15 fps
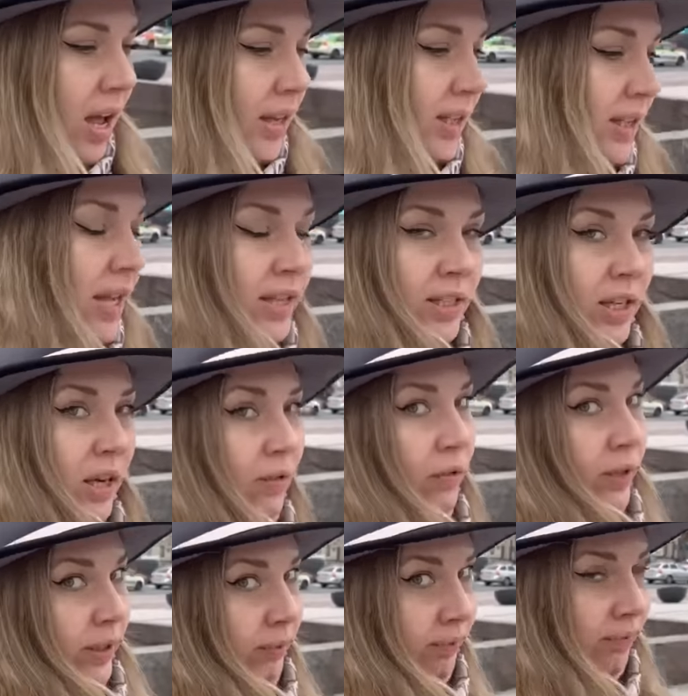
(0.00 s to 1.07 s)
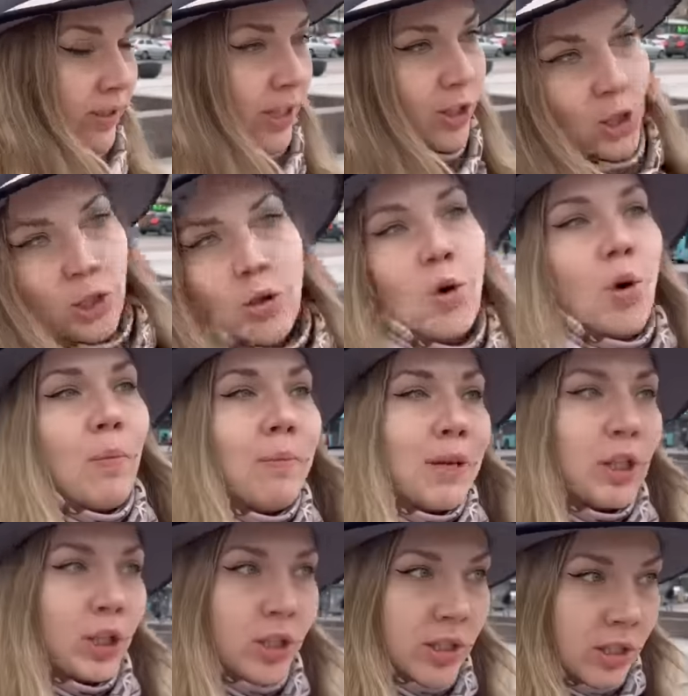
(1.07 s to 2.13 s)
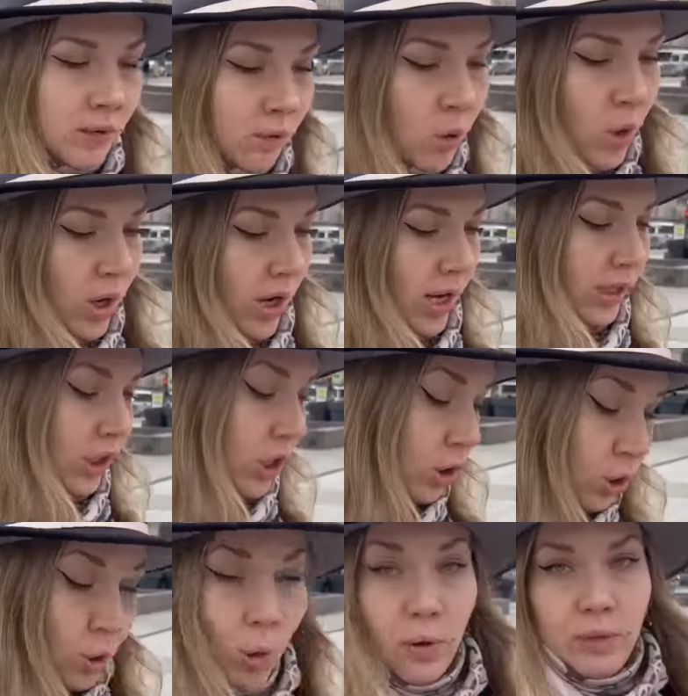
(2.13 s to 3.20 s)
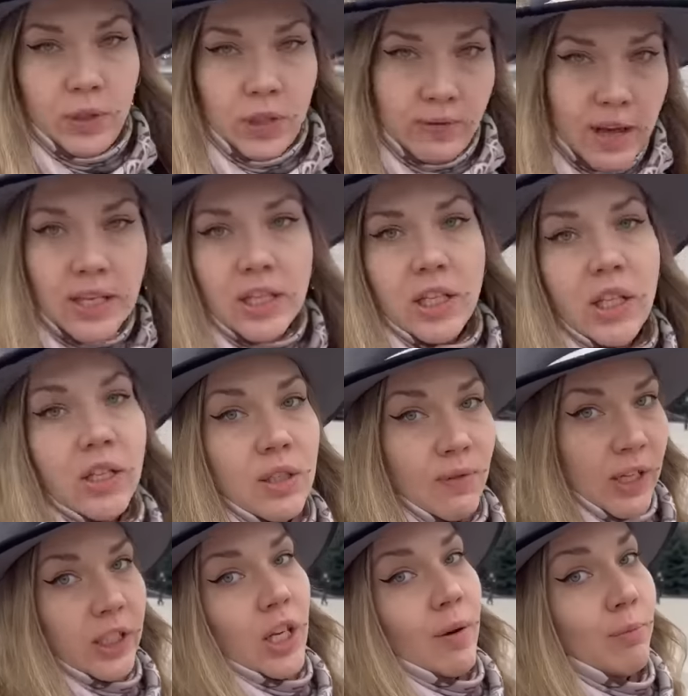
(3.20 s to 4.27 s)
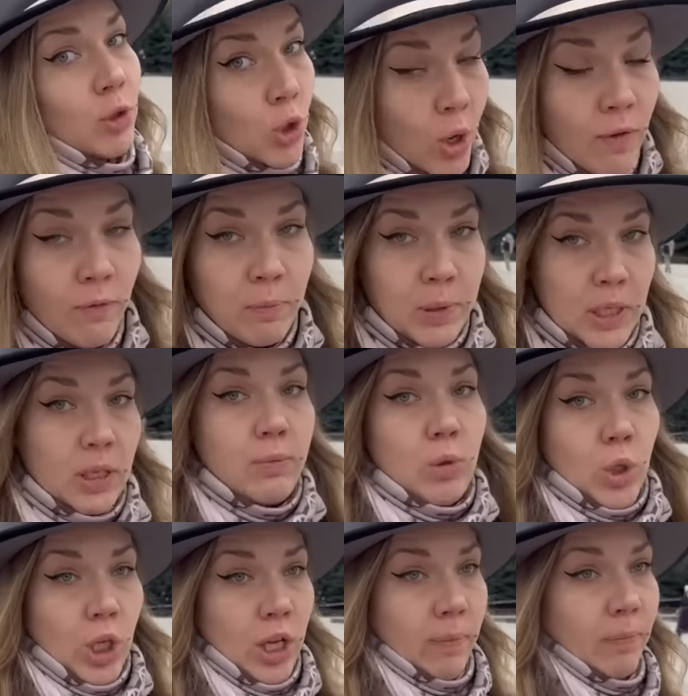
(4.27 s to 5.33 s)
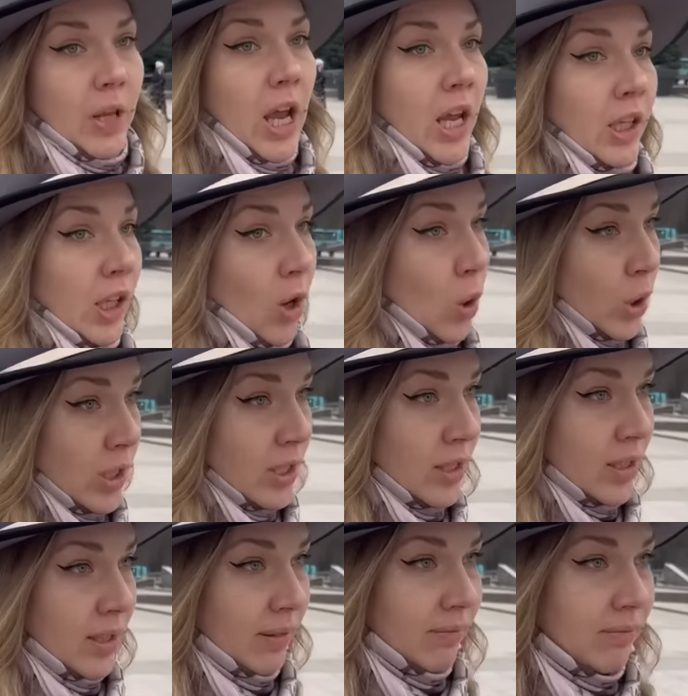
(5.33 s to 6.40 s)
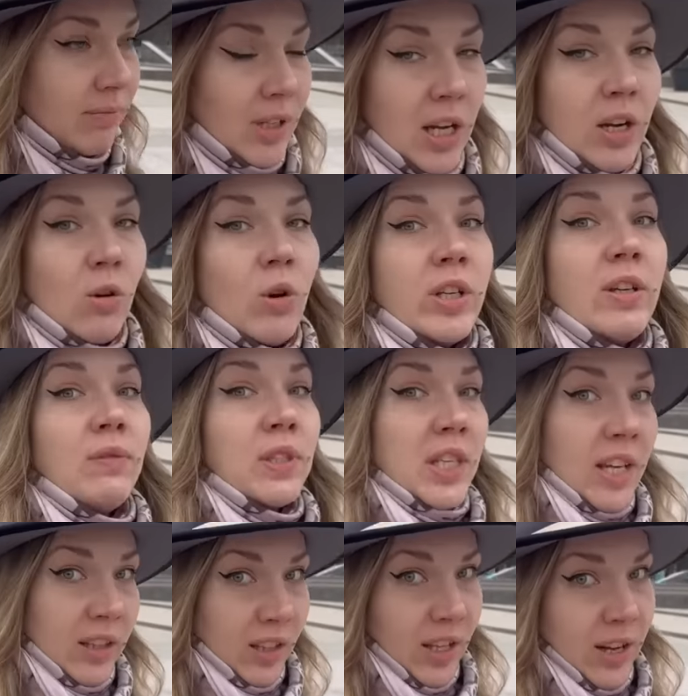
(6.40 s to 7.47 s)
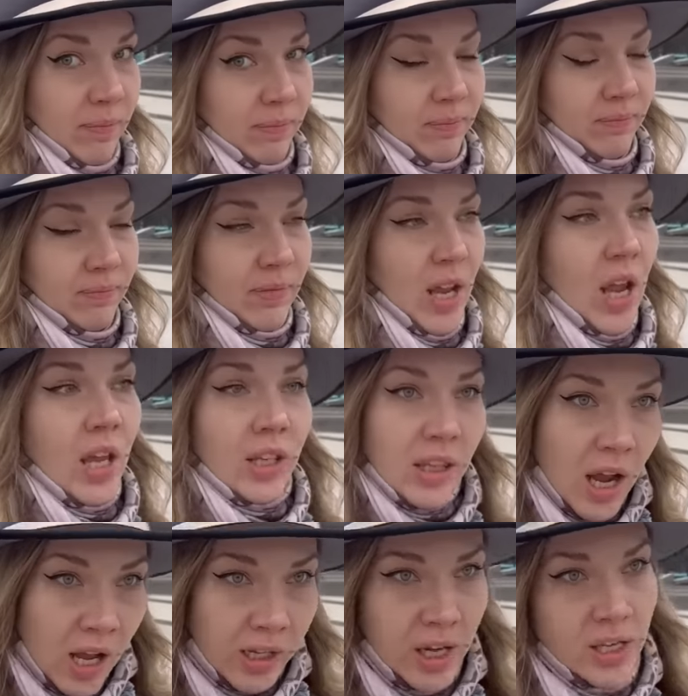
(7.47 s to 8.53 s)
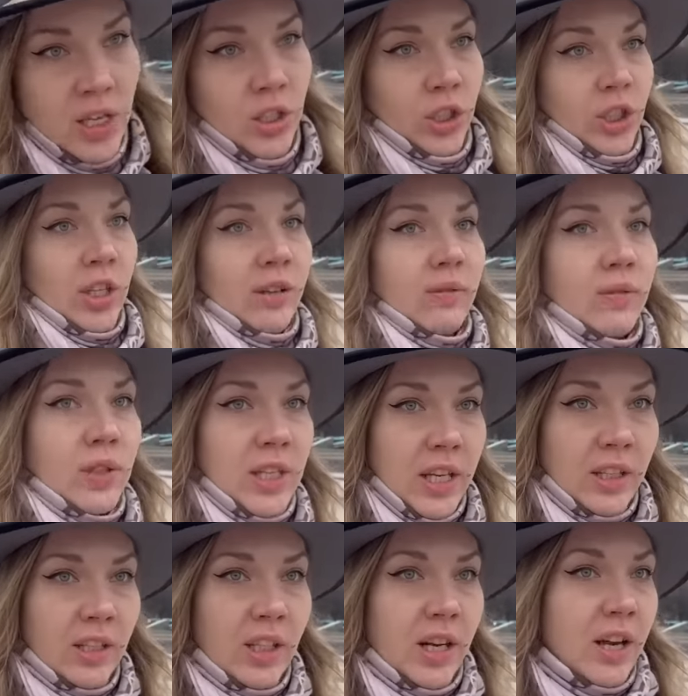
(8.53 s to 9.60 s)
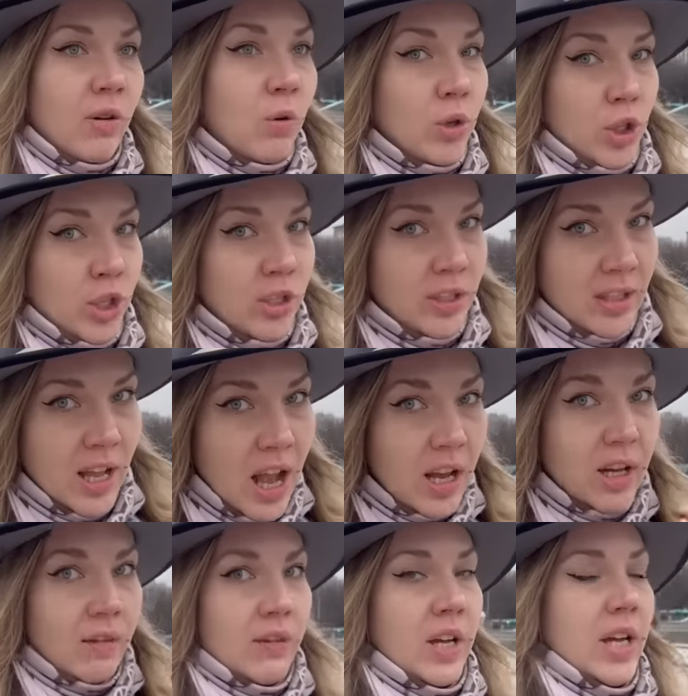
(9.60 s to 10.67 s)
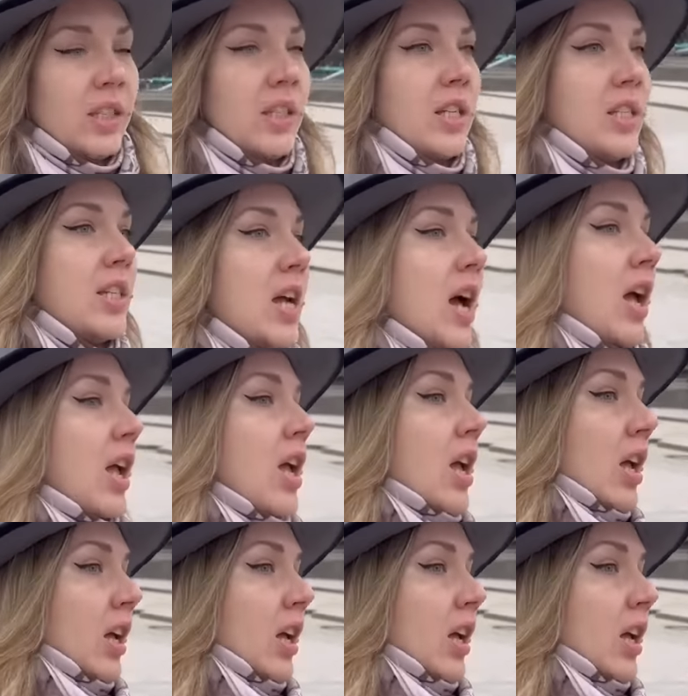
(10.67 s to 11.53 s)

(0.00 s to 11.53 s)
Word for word: Знаете ли вы, что большинство адресов, связанных с Виктором Цоем в Петербурге, находится далеко не в центре? Да, конечно, в центре очень знаковые адреса,